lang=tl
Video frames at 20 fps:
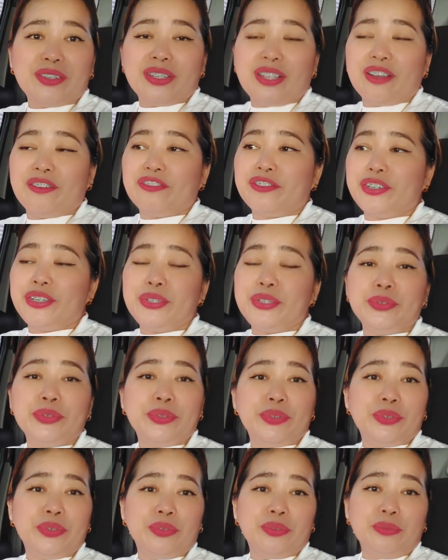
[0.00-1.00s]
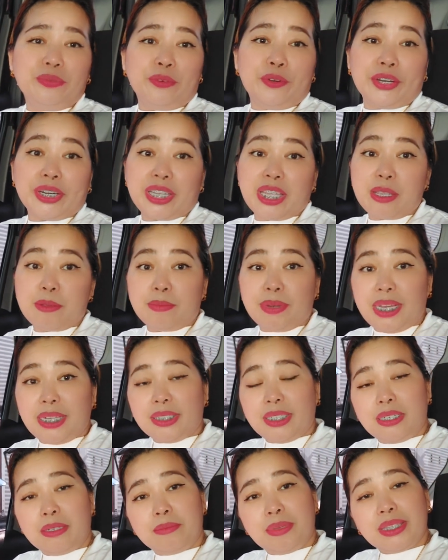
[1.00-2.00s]
Good afternoon! Working vlog
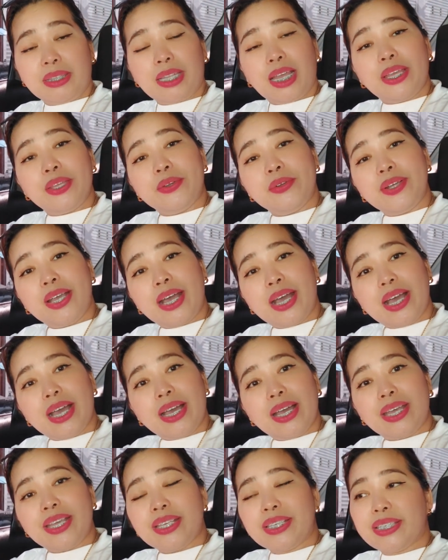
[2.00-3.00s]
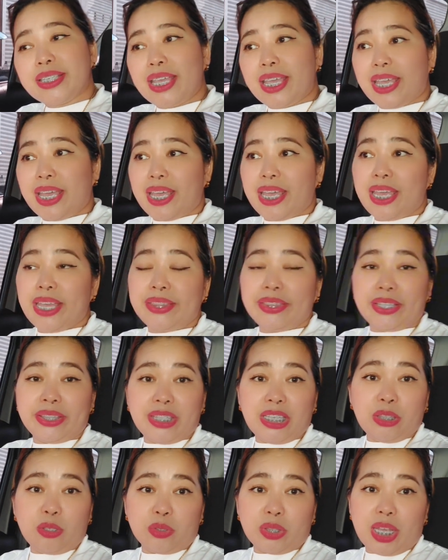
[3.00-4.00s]
na naman tayo guys and
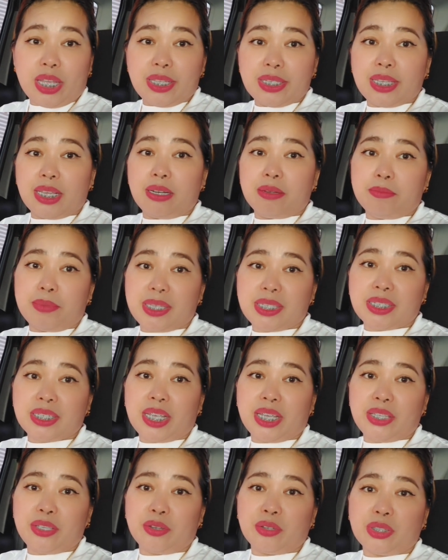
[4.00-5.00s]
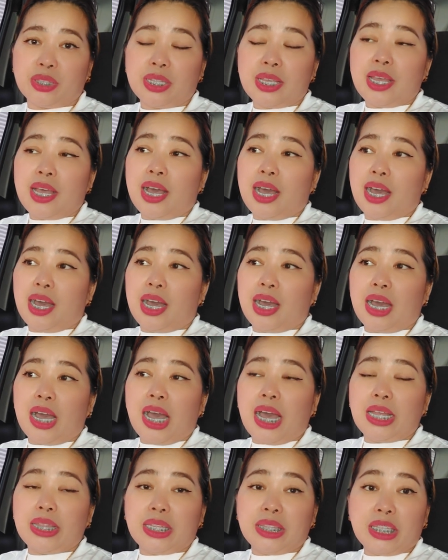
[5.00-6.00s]
nandito tayo sa labas ngayon.
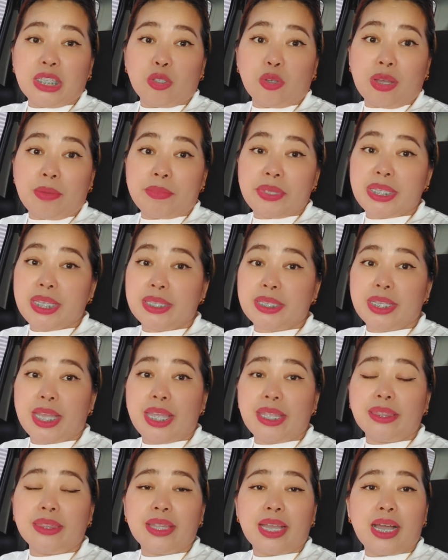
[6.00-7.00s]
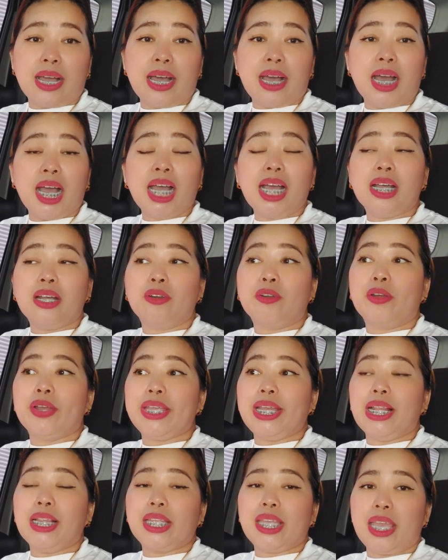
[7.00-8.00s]
Uh, nandito kami sa site ng
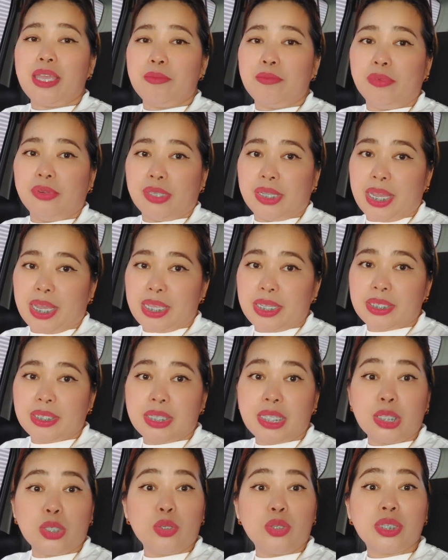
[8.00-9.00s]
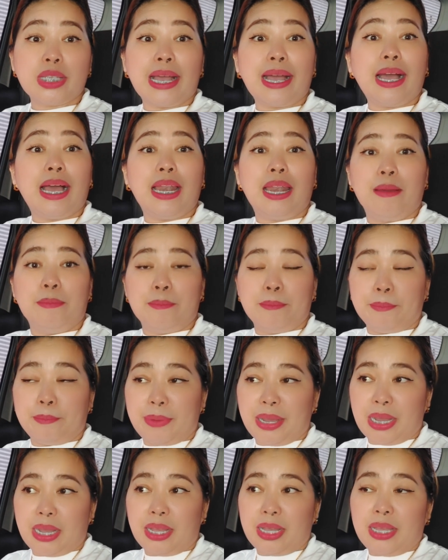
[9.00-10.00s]
Royal Cable guys dito sa
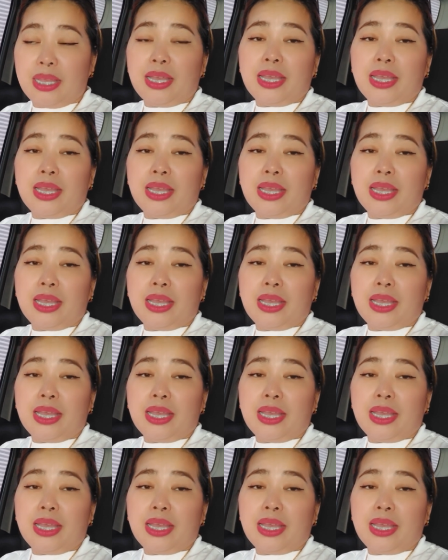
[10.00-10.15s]
Kalamba.